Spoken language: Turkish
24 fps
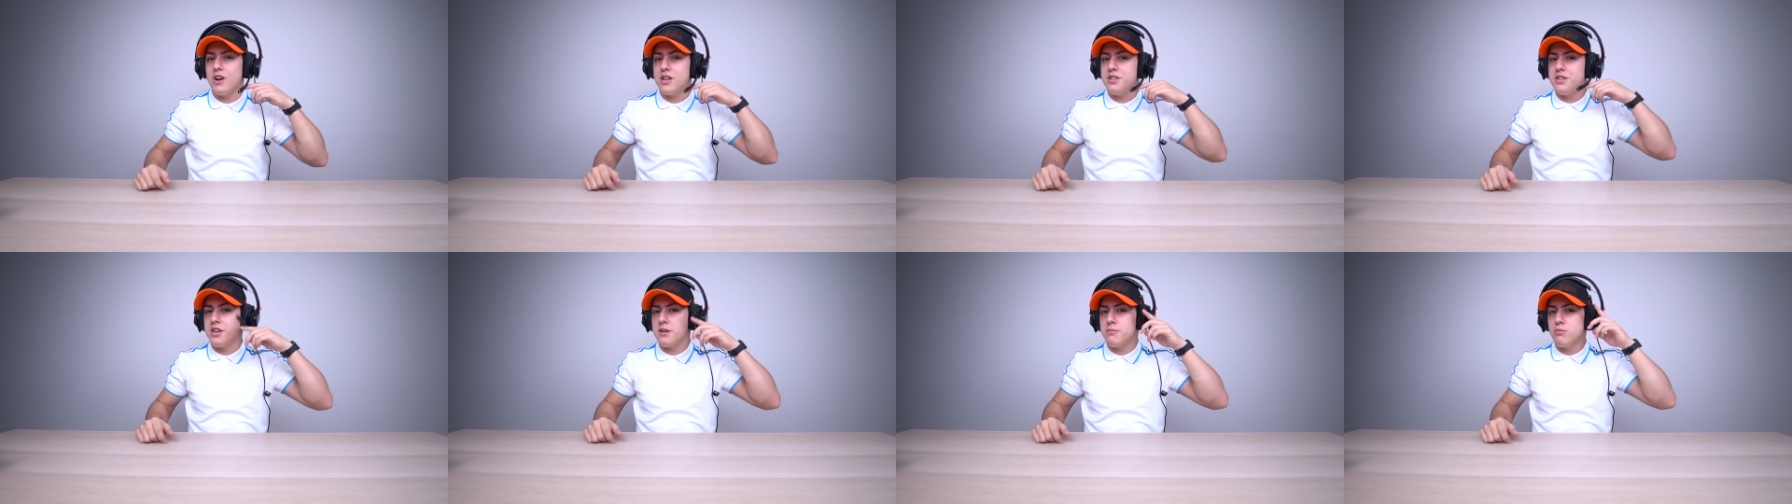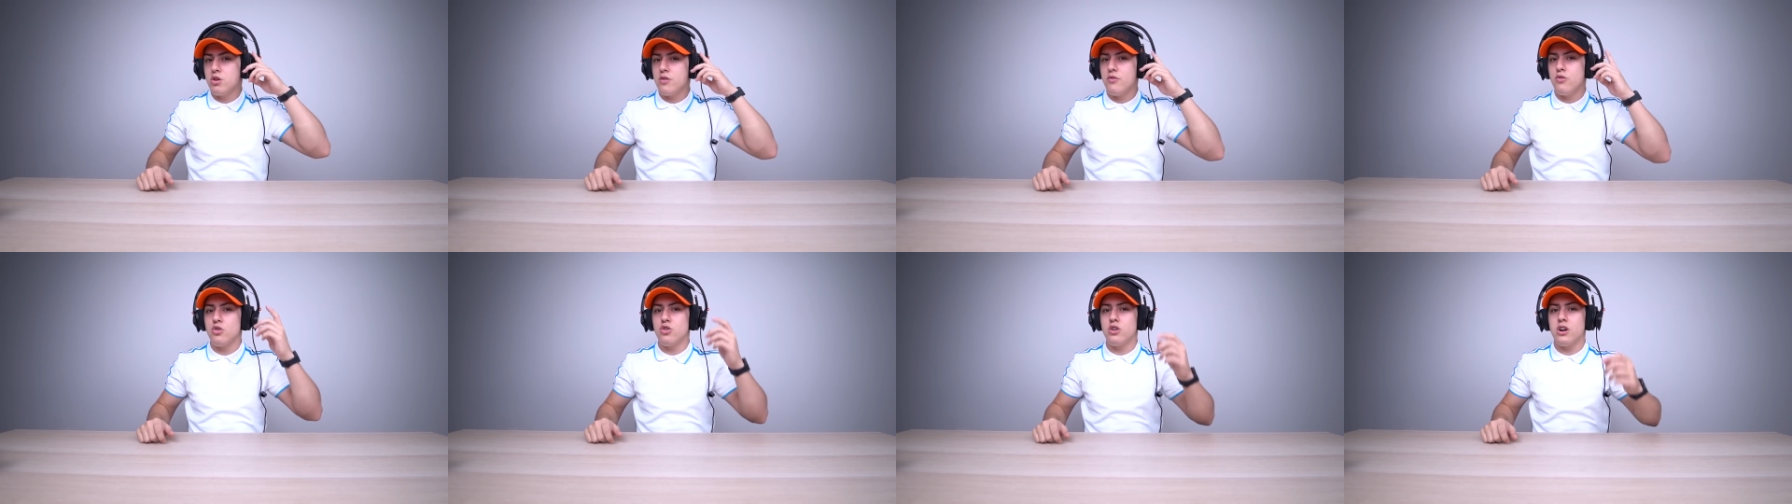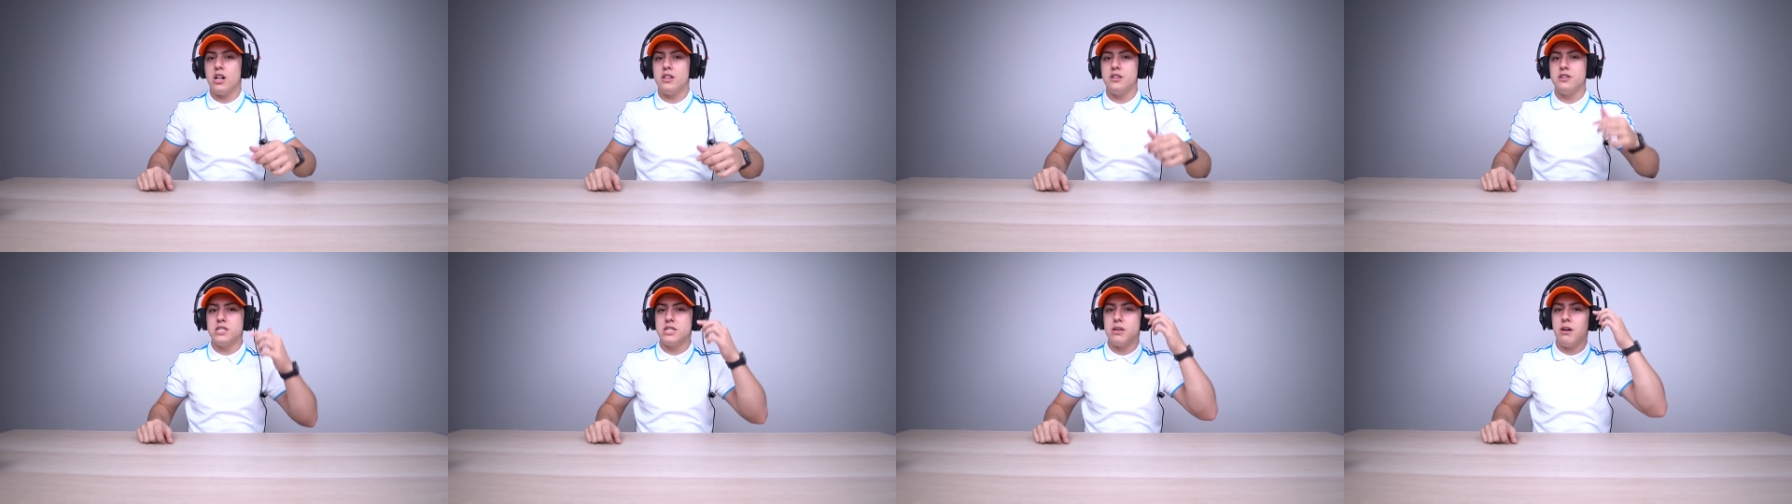Yani direkt mikrofonu
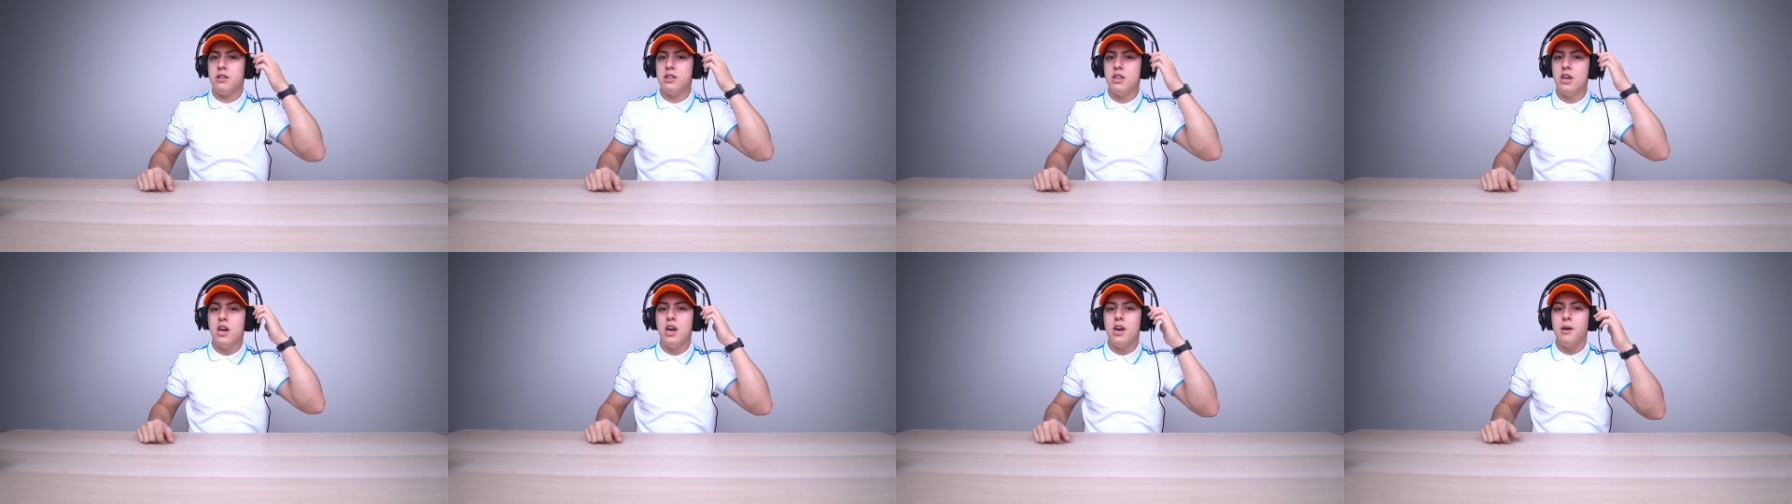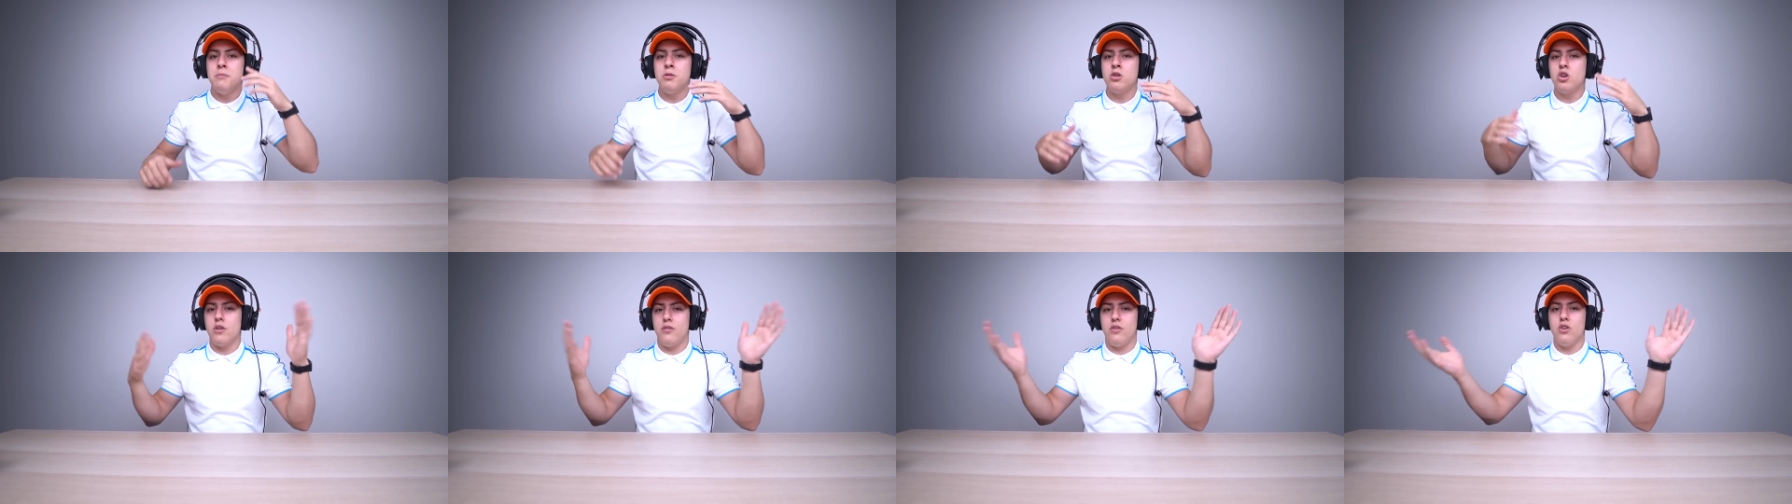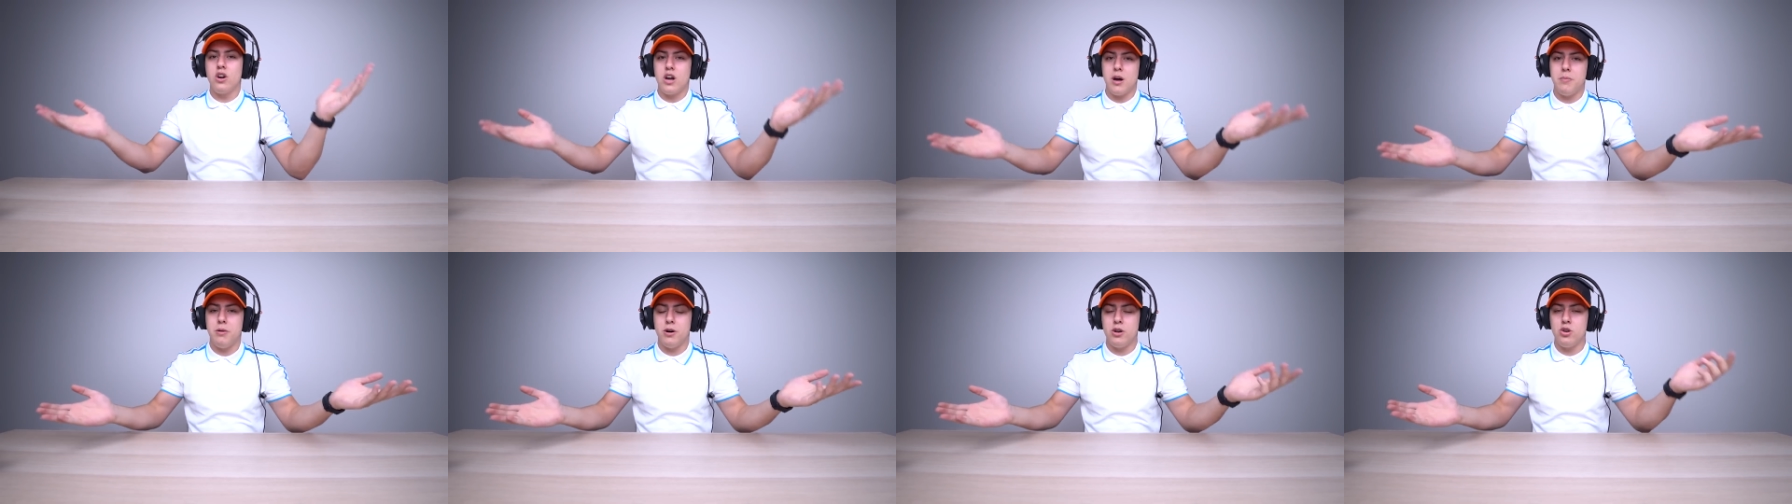kaldığınız zaman
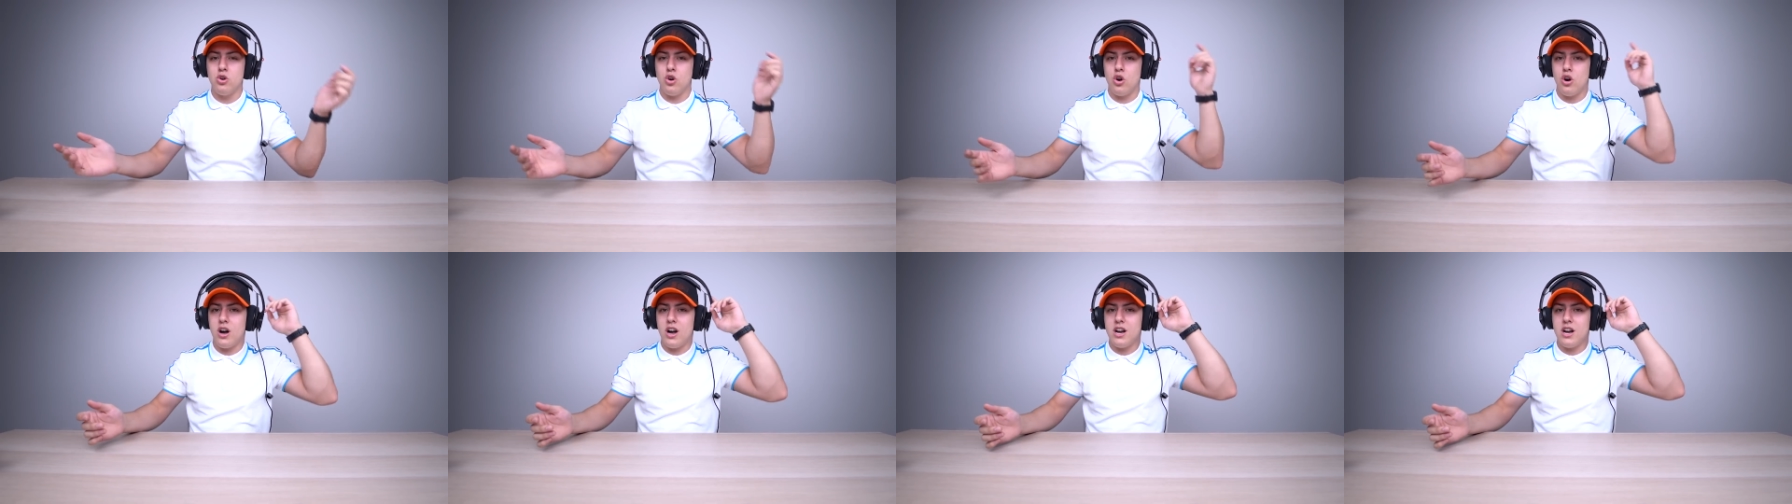mikrofon kapanıyor.